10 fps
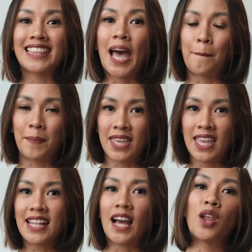
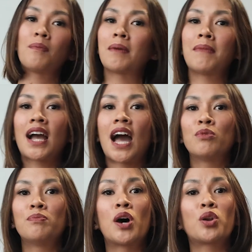Tapi kalau memang
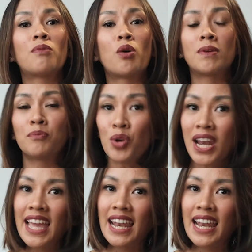kamu baru mau memulai